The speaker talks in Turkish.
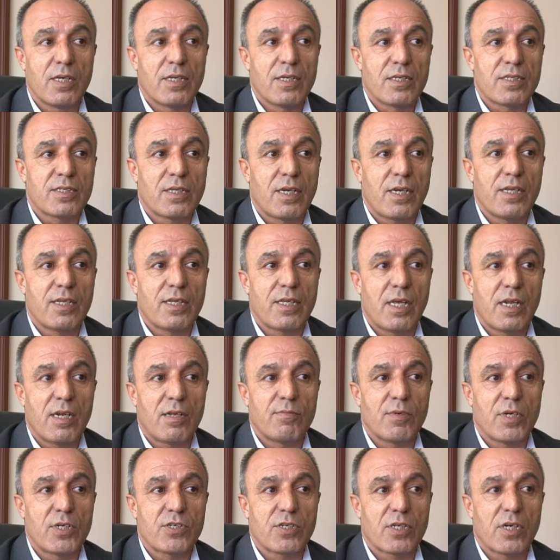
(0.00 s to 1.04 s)
Sayın
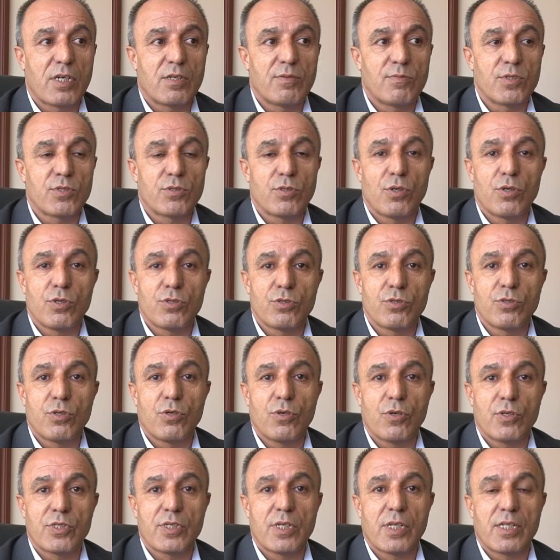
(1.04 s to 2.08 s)
Genel Başkanımız
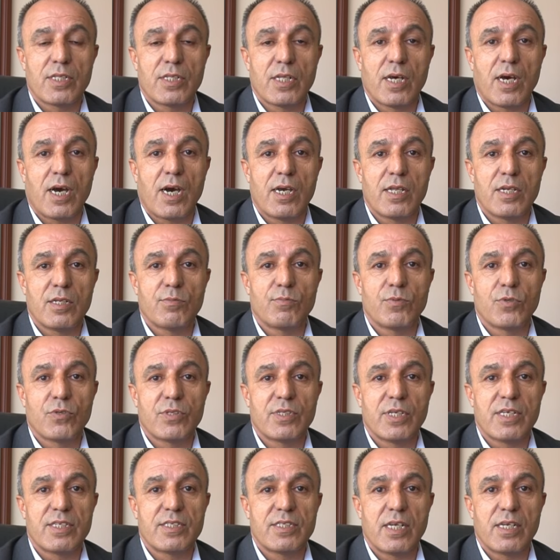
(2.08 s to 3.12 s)
Özgür Özel de aynı bunu
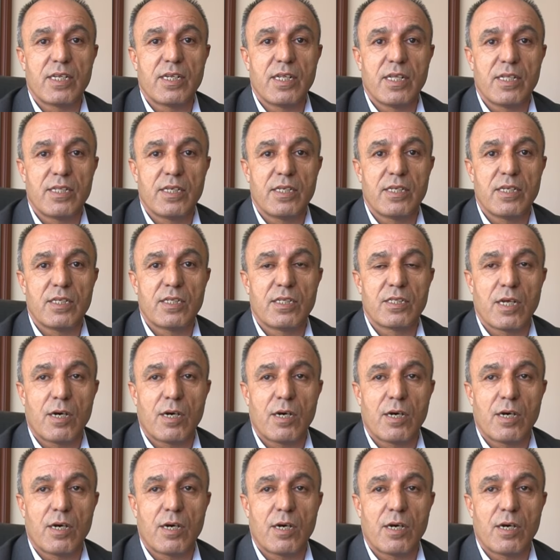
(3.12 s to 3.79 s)
desteklediğini,